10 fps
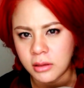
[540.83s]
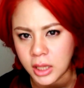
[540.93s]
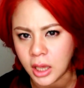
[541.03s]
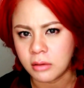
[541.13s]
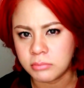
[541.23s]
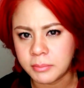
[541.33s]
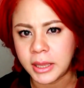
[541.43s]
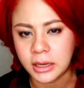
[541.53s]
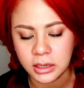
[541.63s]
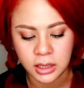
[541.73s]
เองอะประมา
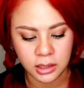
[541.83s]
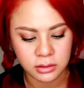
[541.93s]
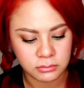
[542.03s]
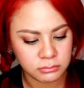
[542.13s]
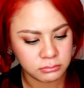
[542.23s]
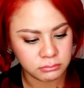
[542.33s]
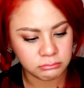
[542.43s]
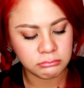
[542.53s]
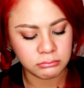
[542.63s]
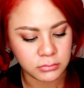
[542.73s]
ณนั้นเองอะ
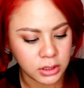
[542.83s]
อืม